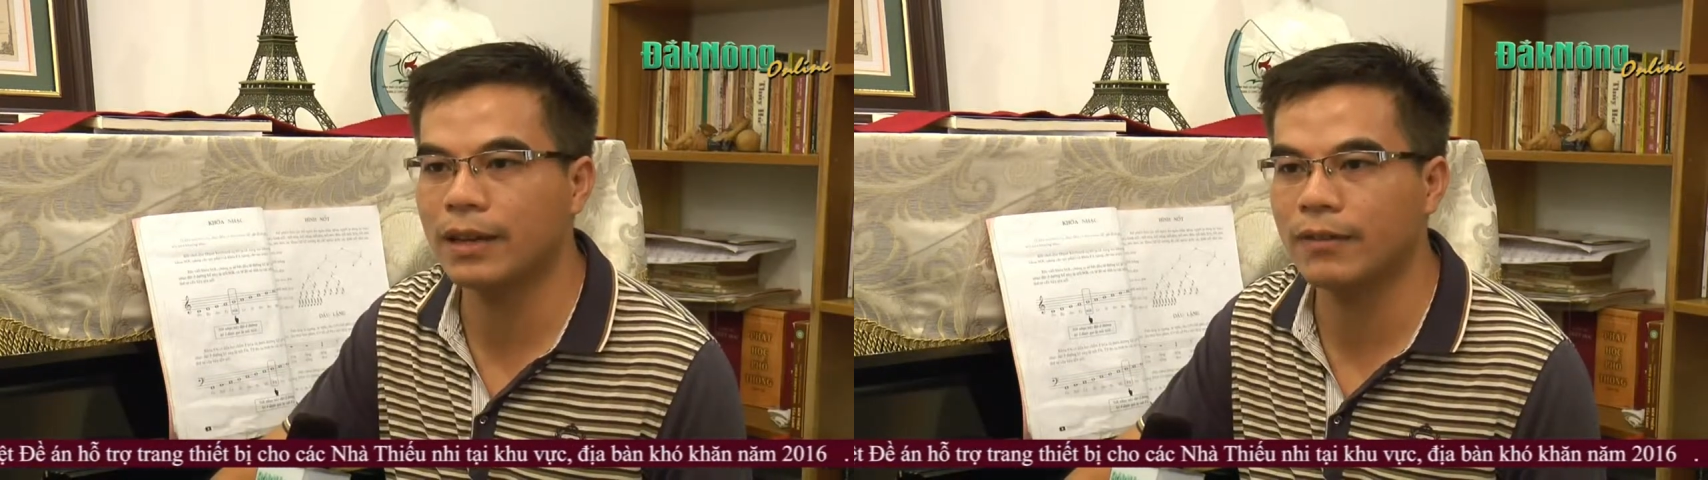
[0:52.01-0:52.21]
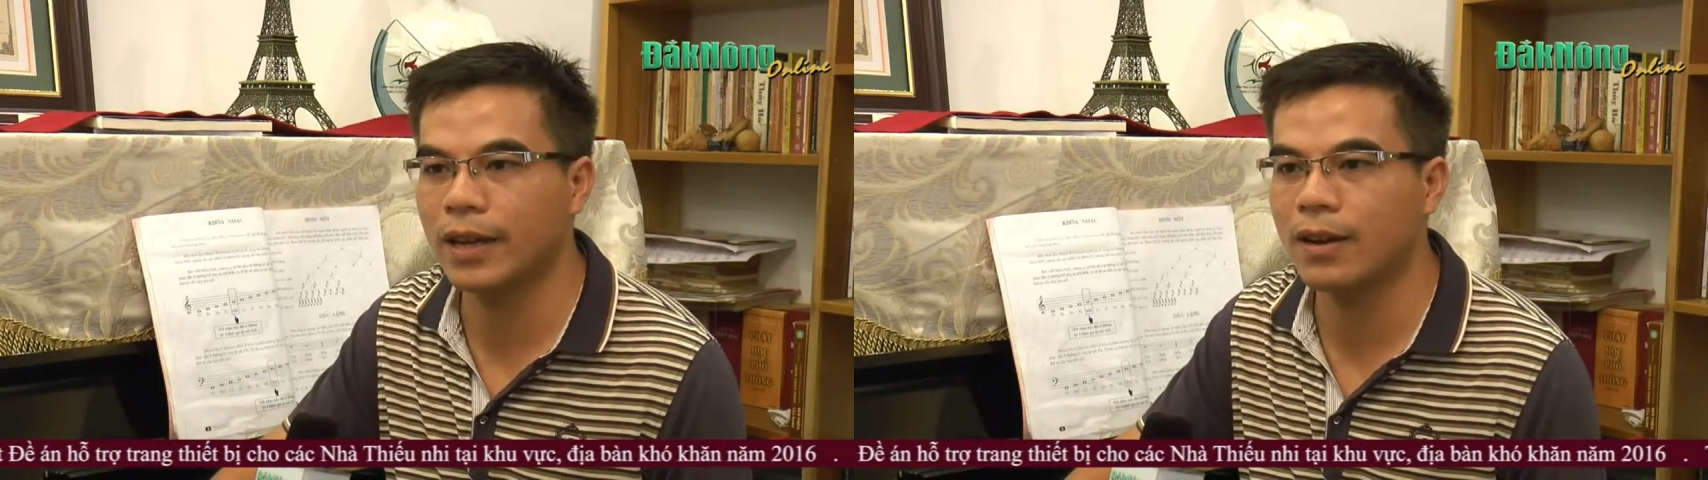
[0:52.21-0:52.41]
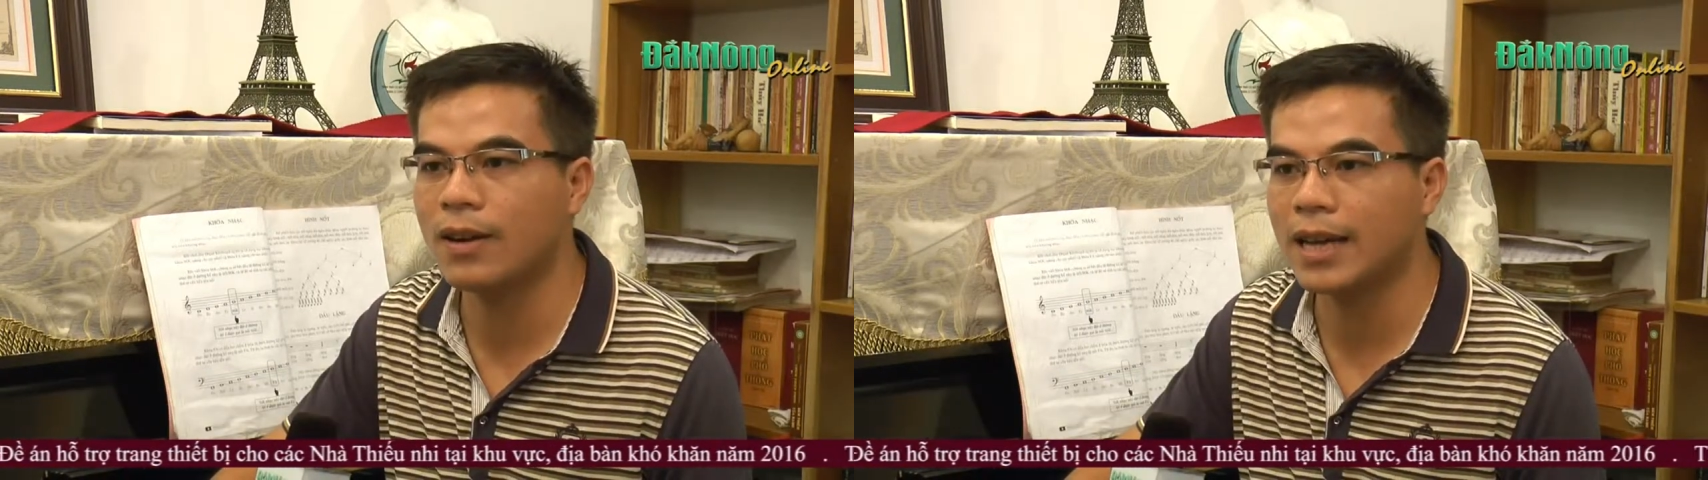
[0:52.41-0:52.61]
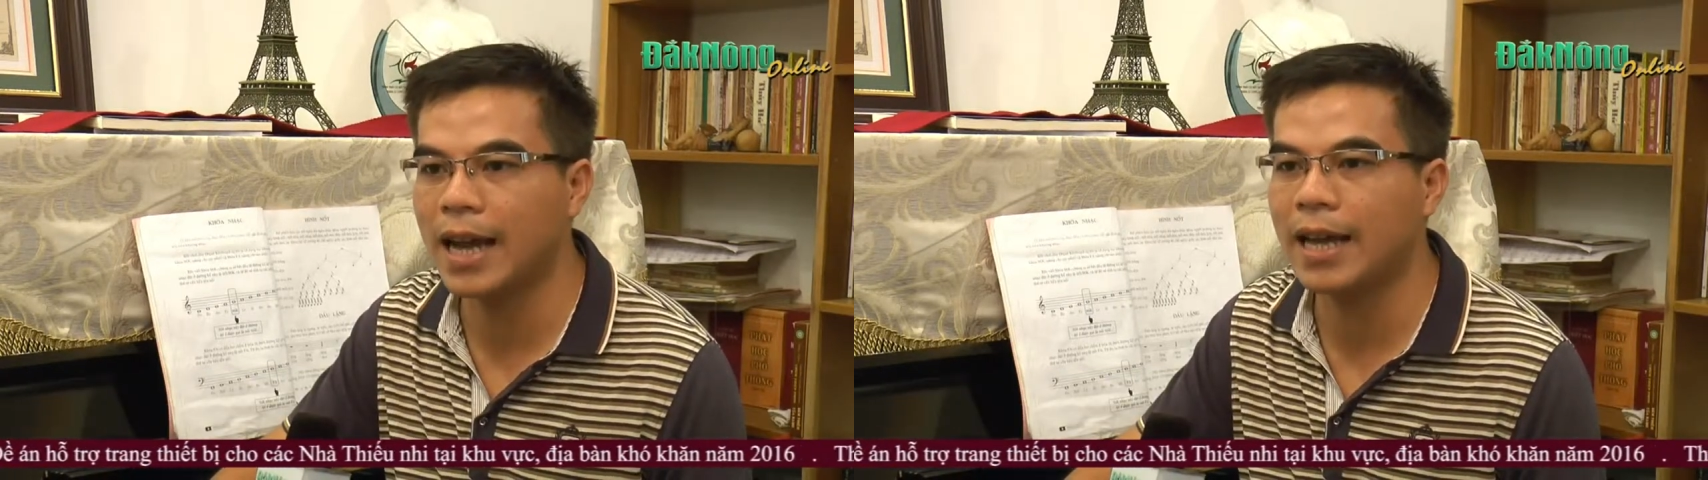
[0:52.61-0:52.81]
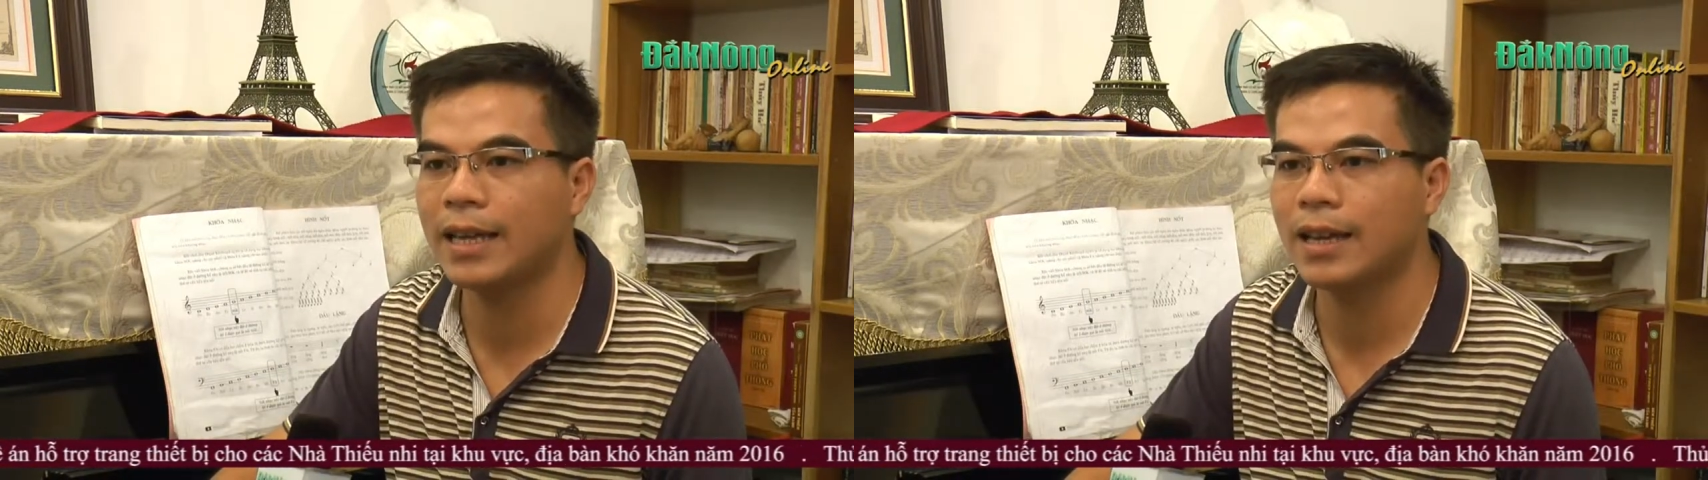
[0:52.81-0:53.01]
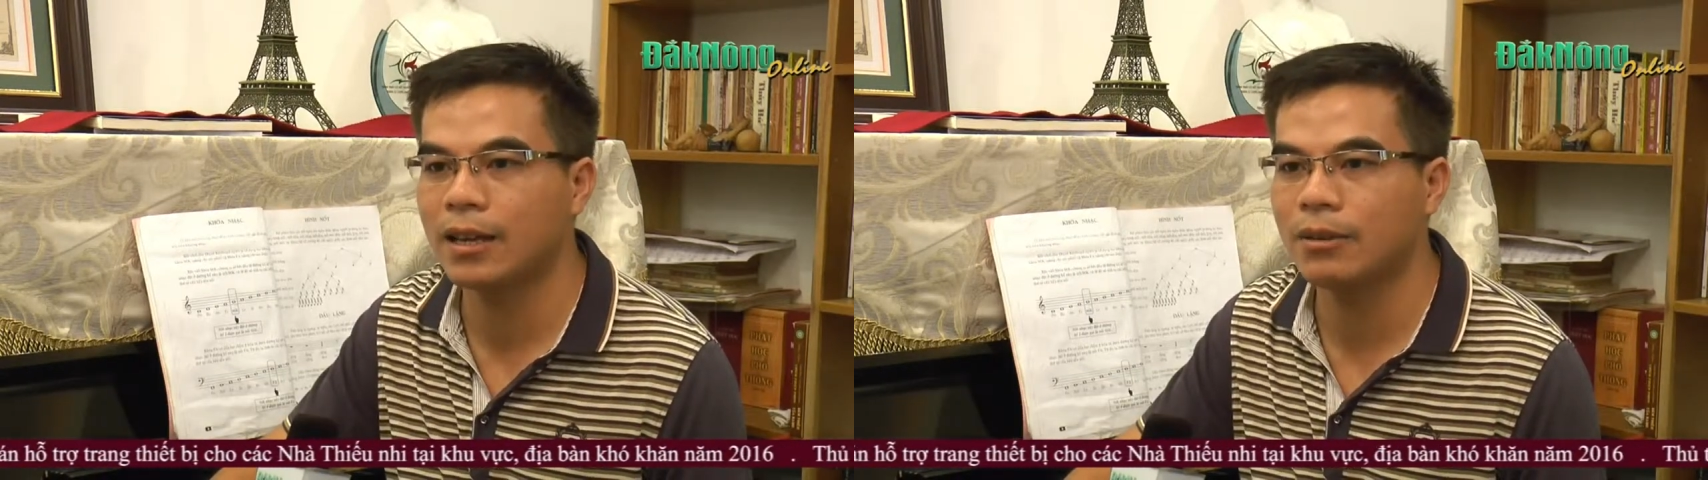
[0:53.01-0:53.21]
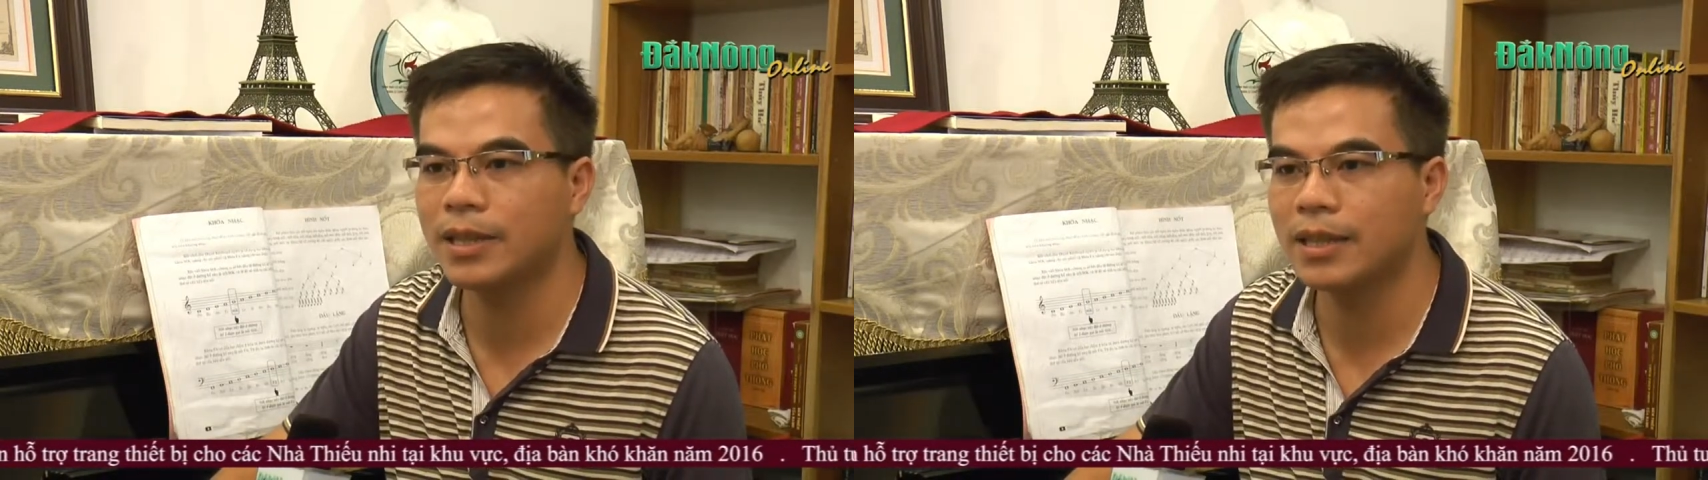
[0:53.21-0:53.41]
việc về con cái